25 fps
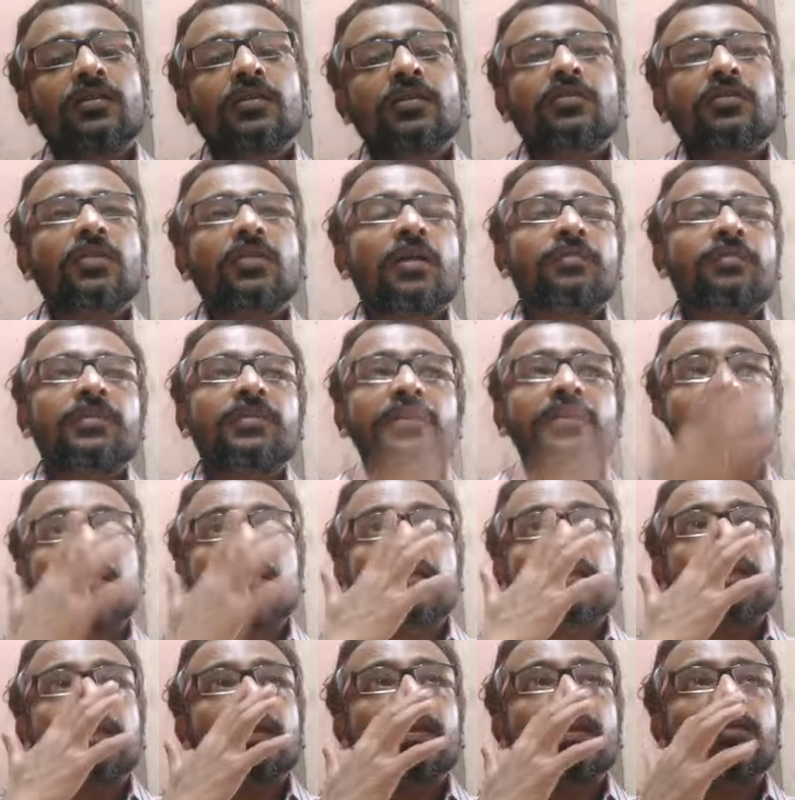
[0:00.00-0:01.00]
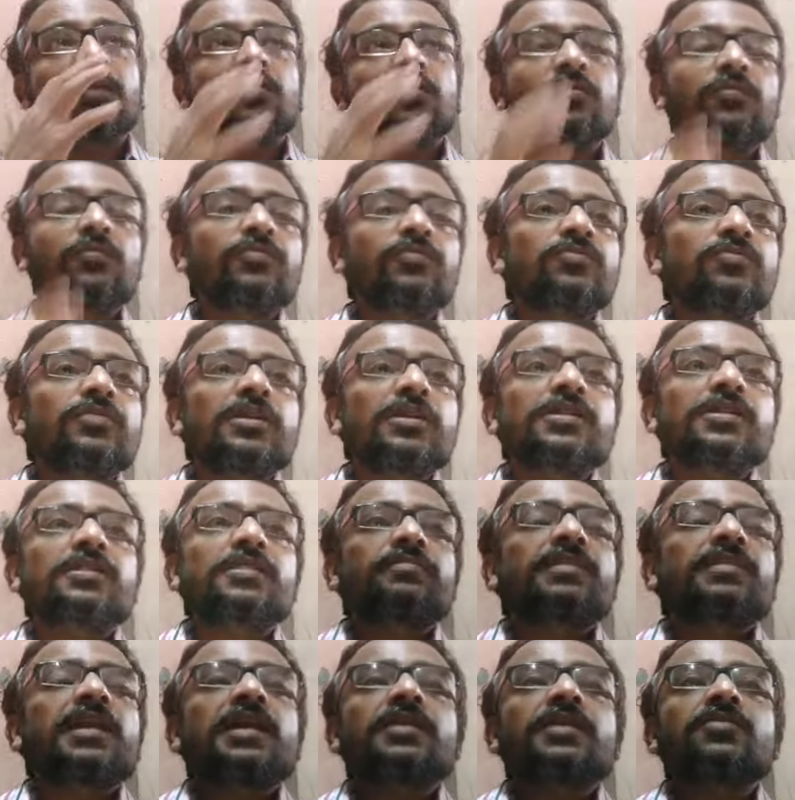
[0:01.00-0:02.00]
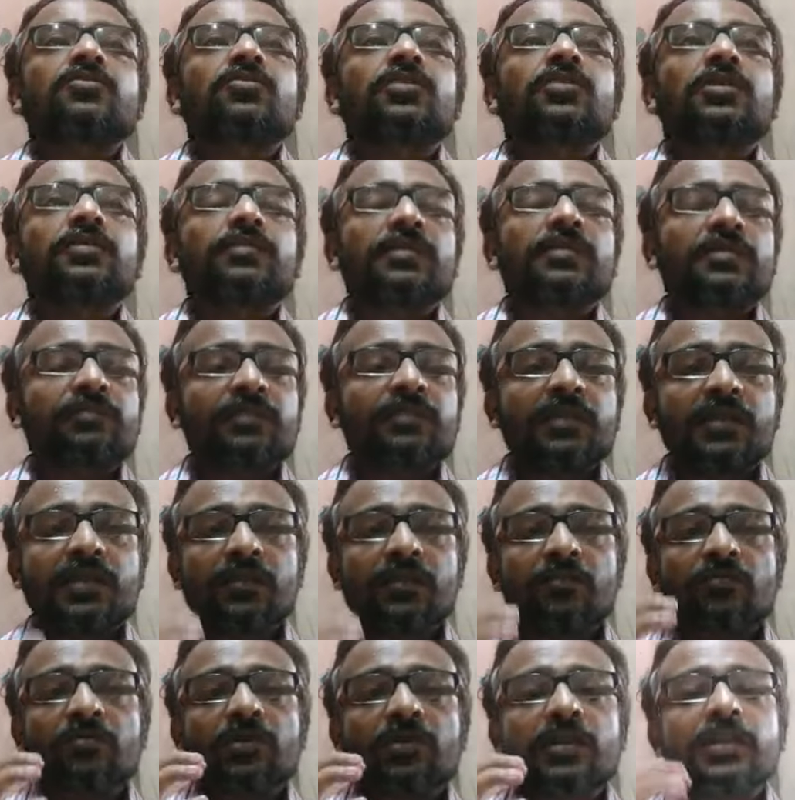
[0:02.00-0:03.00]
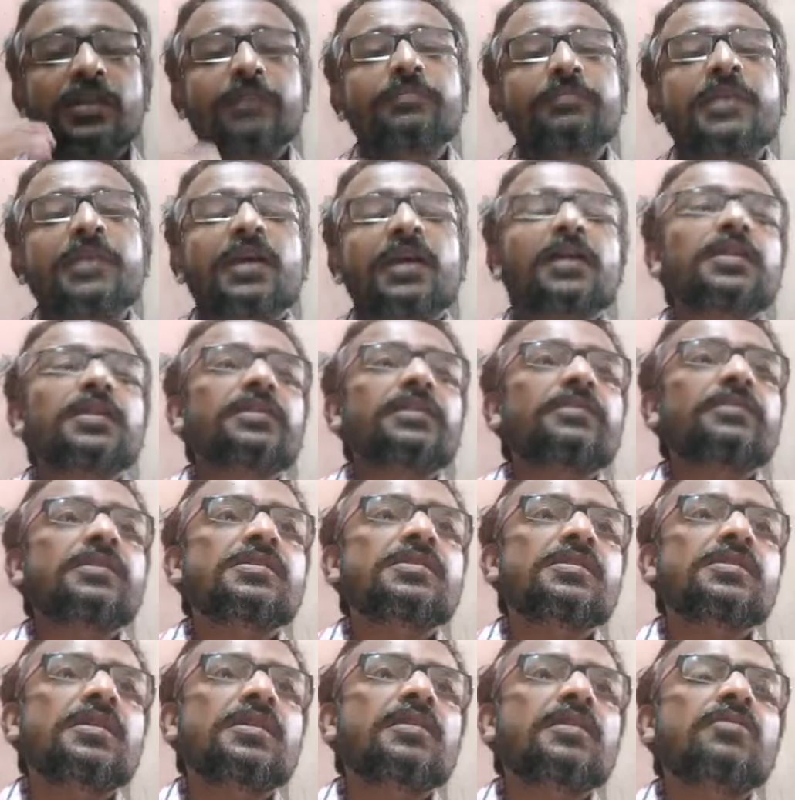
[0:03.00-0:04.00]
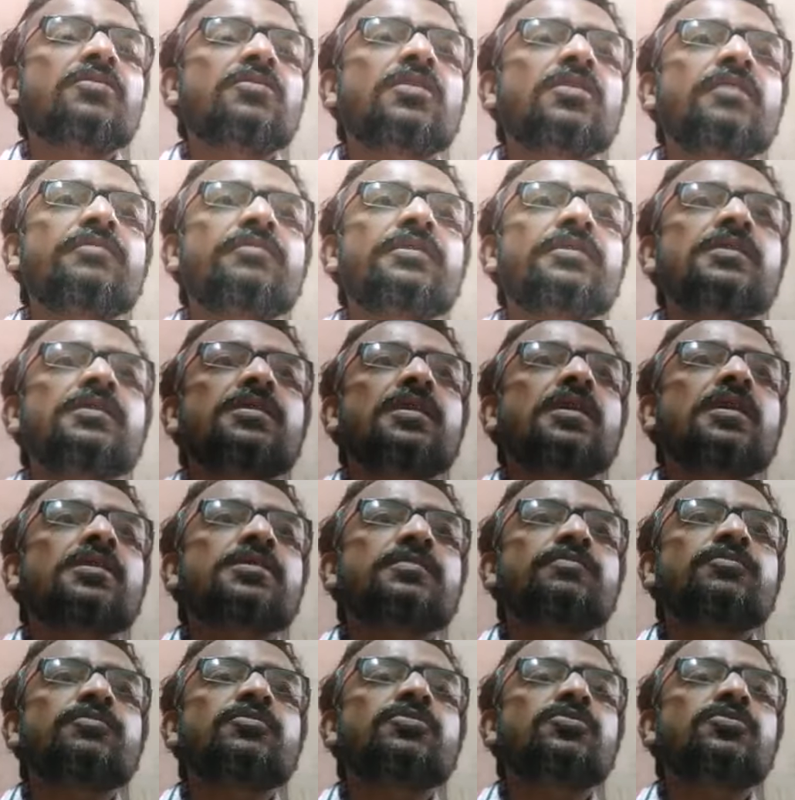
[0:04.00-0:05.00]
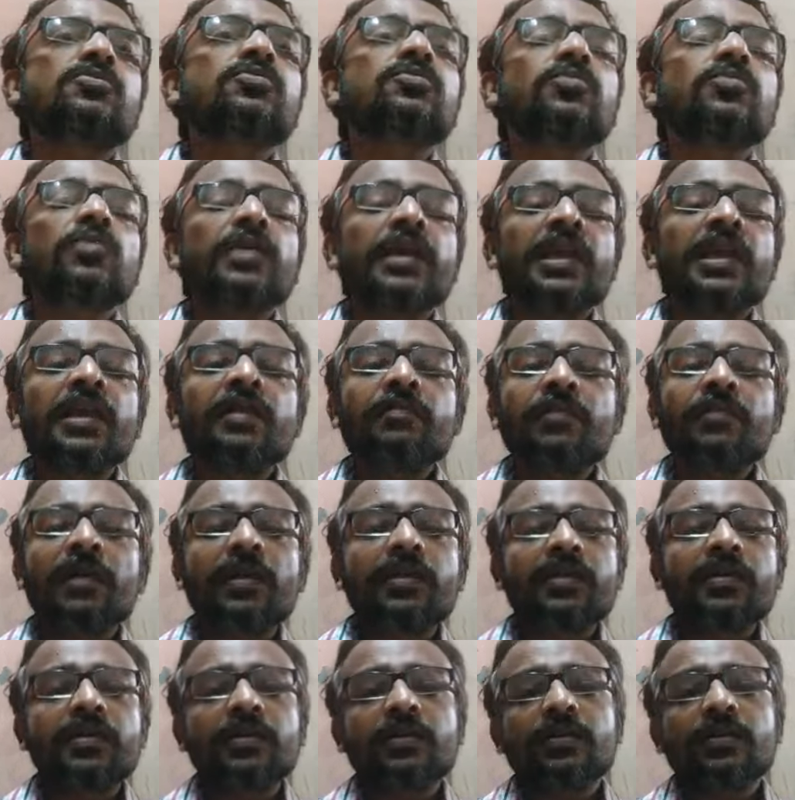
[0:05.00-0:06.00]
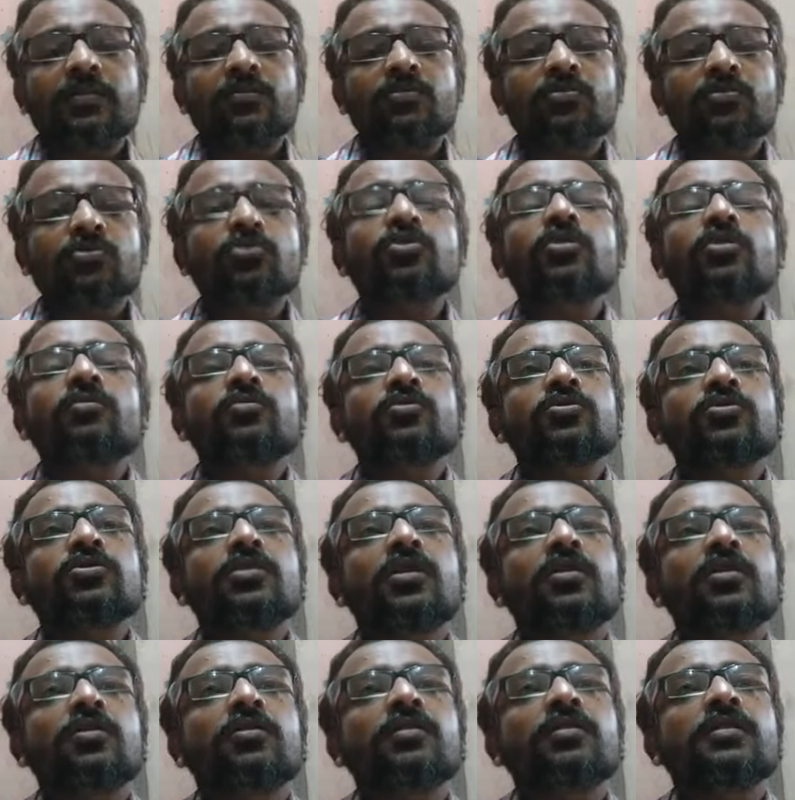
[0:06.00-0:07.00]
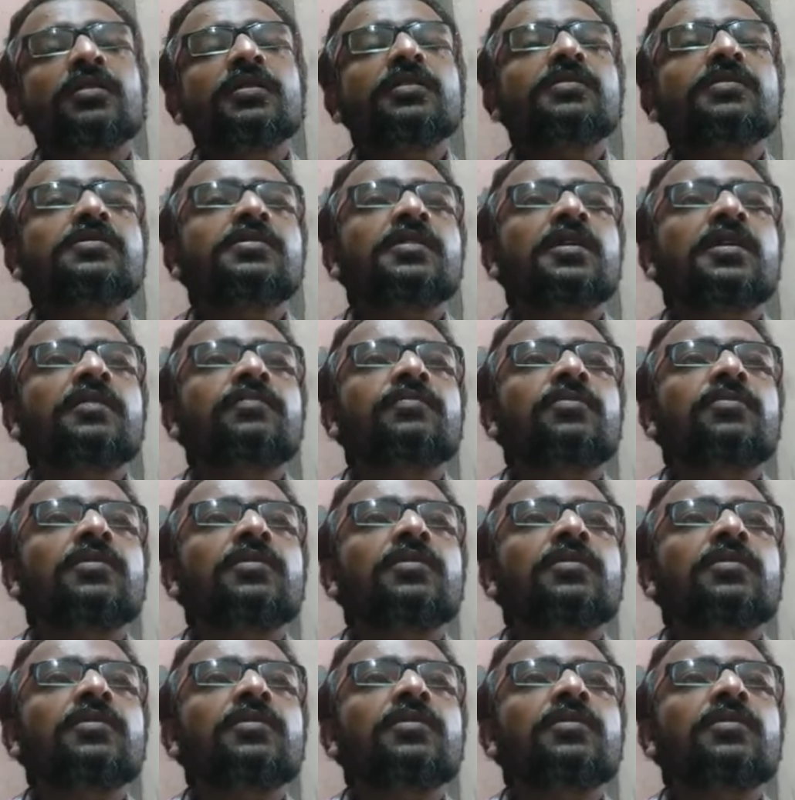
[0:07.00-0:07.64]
দেখুন আমি এখানে কোনো ফুটেজ আমি অ্যাড করতে পারছি মানে কোনো ক্লিপ দেখাতে পারছি না কারণ আমার আজ পর্যন্ত এগ বাইন্ডিংয়ের কোনো সমস্যা হয়নি যার